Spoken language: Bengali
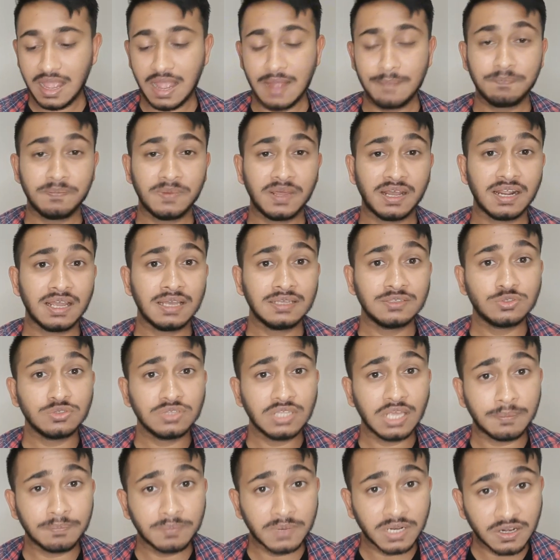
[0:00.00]
আপনারা
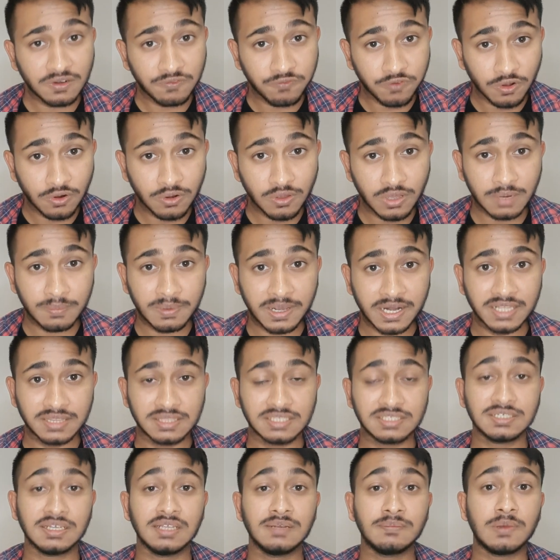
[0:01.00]
যদি আপনাদের ফলোয়ার
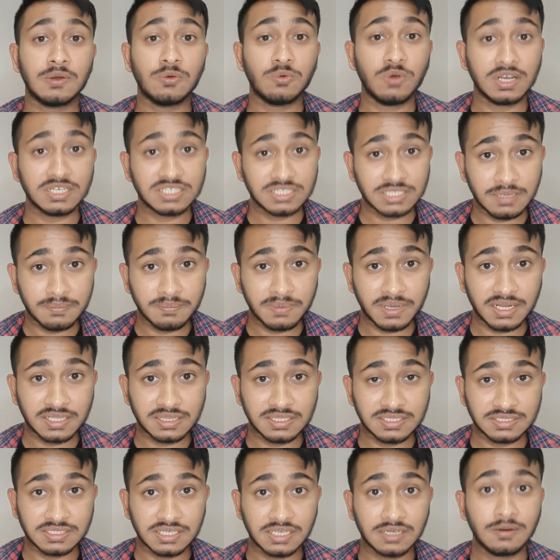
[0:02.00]
বাড়াতে চান বা ওয়াচ টাইম
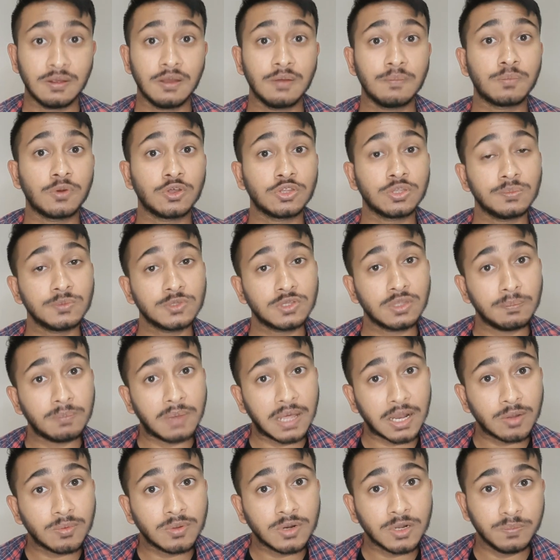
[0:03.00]
বাড়াতে চান প্রথমত
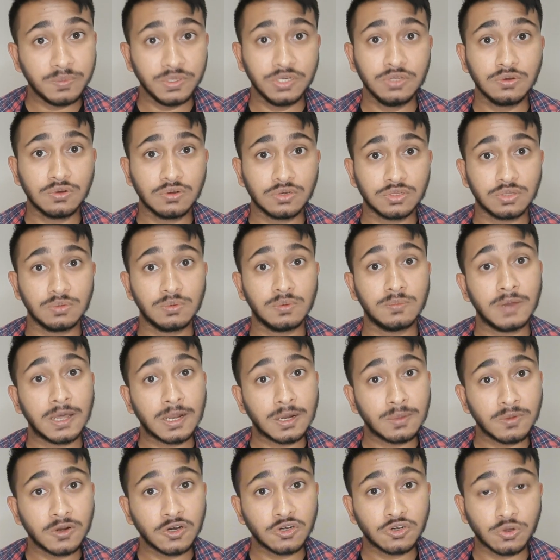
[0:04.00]
ভালো ভালো ভিডিও করতে হবে
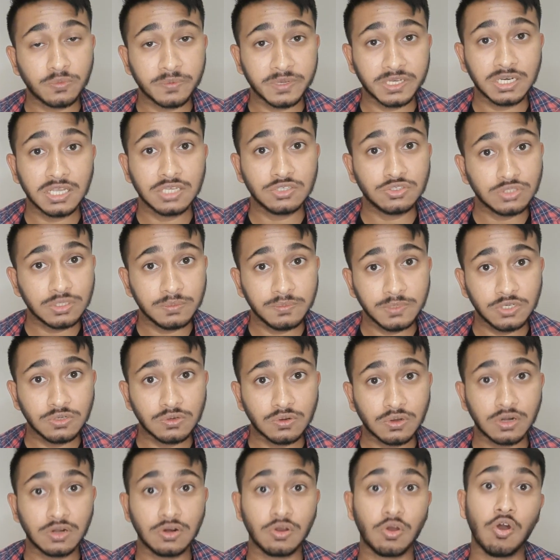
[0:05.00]
ভালো ভালো টপিক নিয়ে যদি
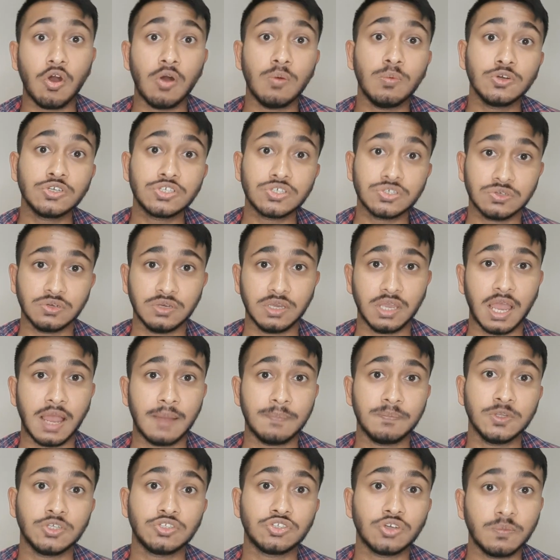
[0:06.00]
ভিডিও করেন অবশ্যই
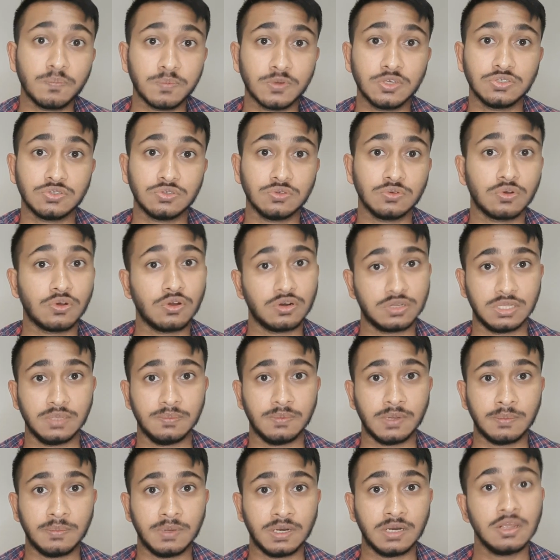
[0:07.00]
আপনি সব কিছু করতে
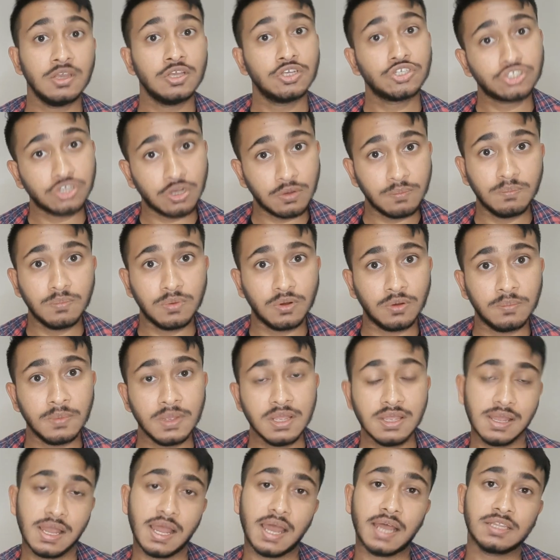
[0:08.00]
পারবেন সম্ভব
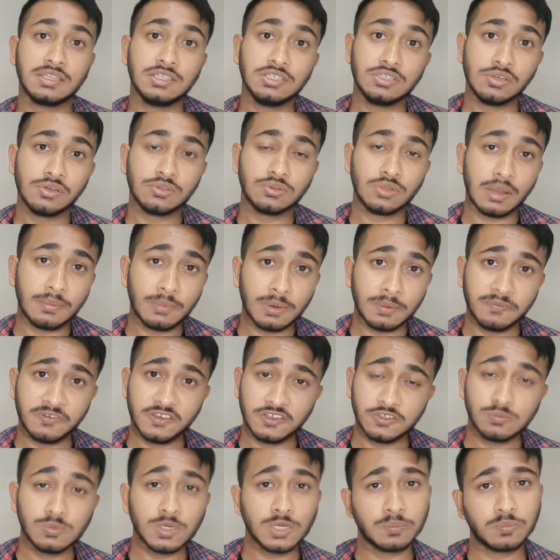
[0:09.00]
আর দ্বিতীয়ত আমার
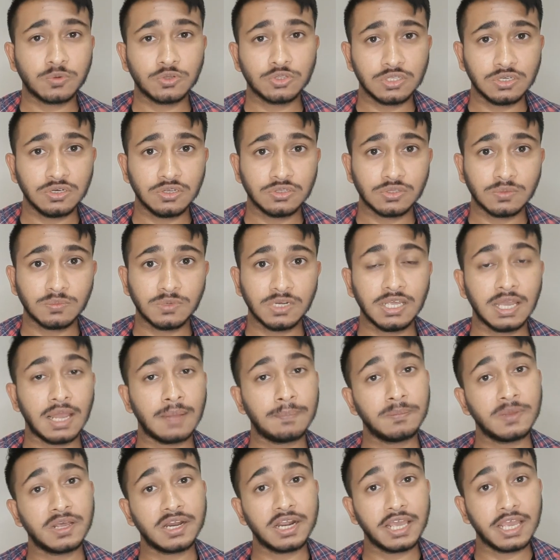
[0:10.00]
ফেসবুকে প্রতিনিয়ত বলি
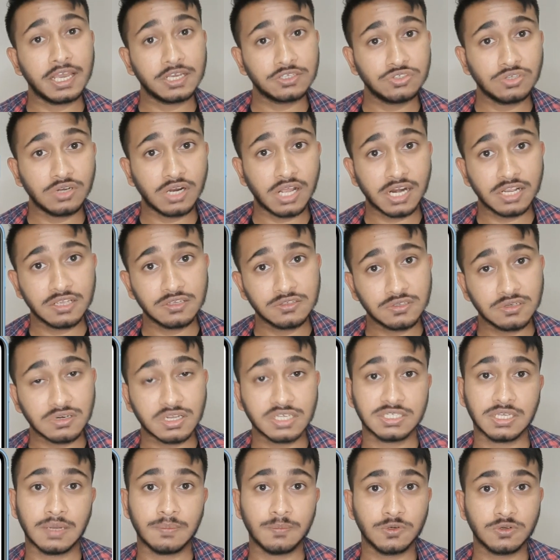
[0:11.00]
আপনারা একজন
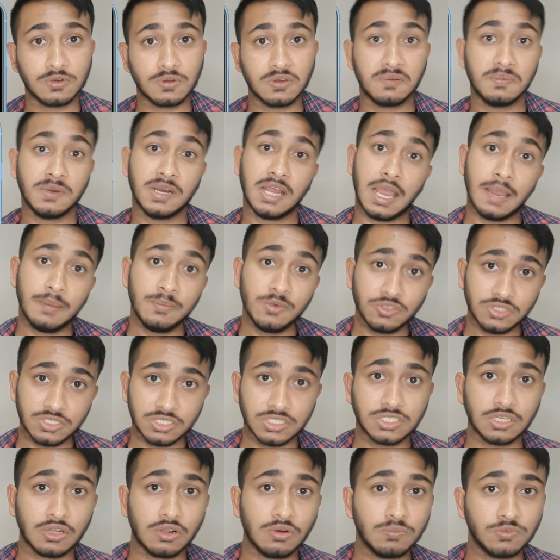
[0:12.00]
আরেকজনকে সাপোর্ট করবেন আমিও
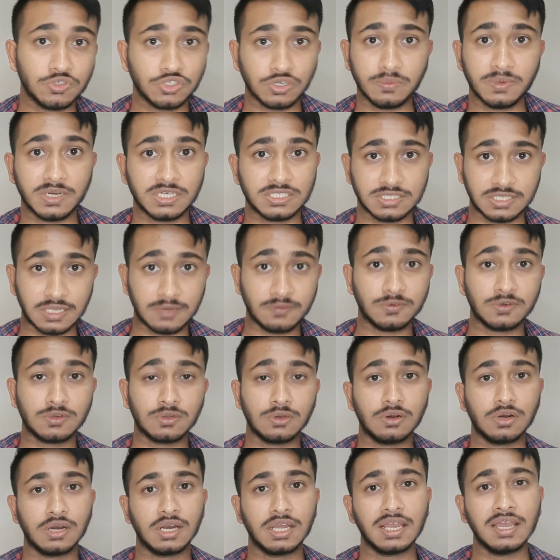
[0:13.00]
চেষ্টা করবো সবার সাপোর্ট
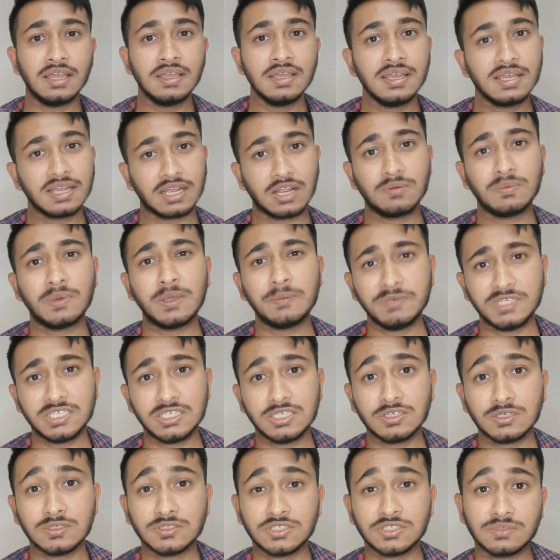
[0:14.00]
করার লাগে কারণ ভাই
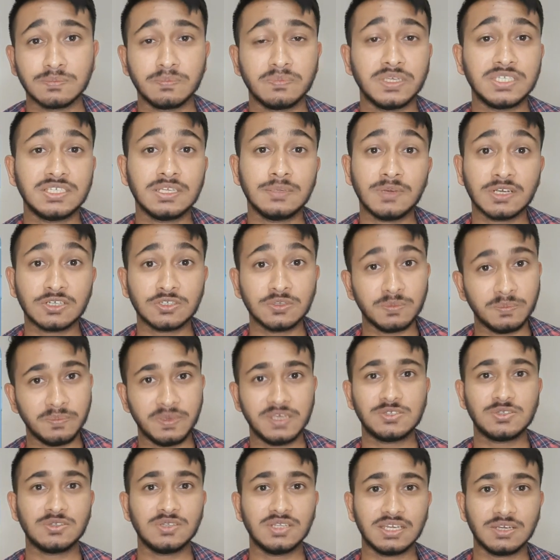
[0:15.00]
বেশি বেশিরভাগ সময়
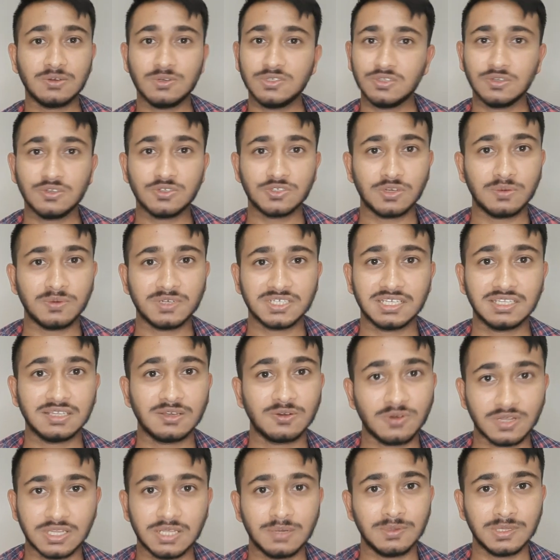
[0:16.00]
ব্যস্ত থাকি ওই জন্য সবার সাথে
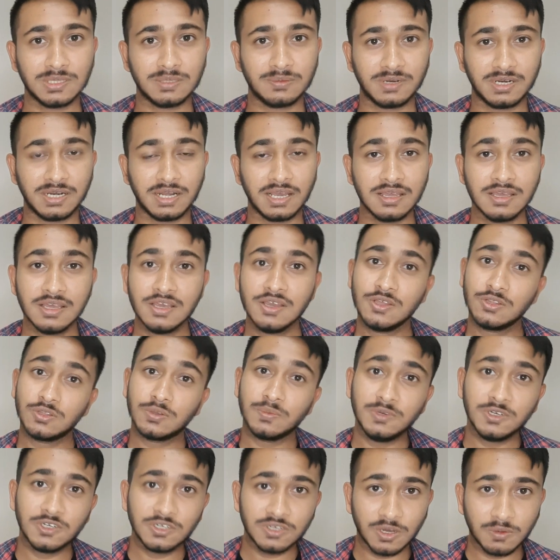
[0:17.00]
কথা বলতে পারি না তো
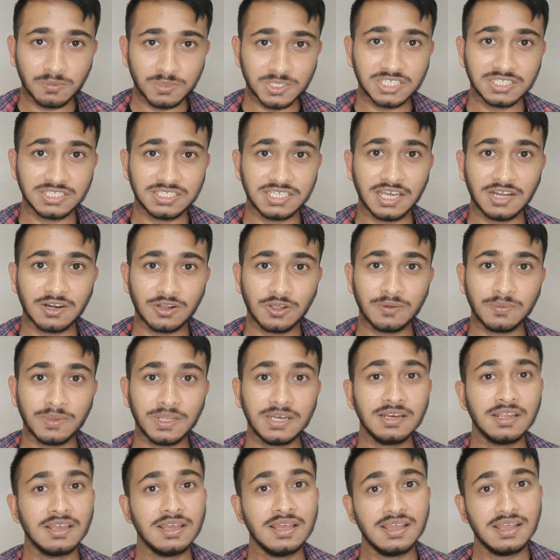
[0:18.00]
ভিডিওটা অবশ্যই শেয়ার
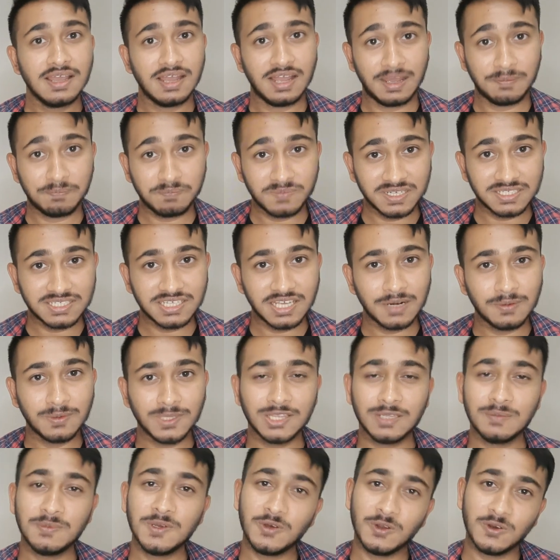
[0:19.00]
করবেন আপনার শেয়ারের
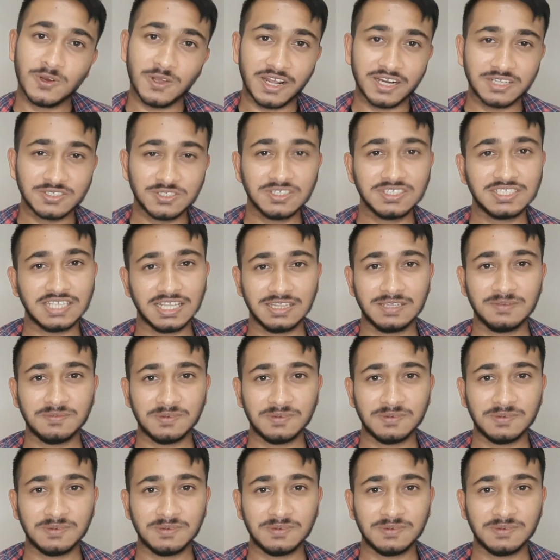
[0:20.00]
মাধ্যমে অন্য আরেকজন জানতে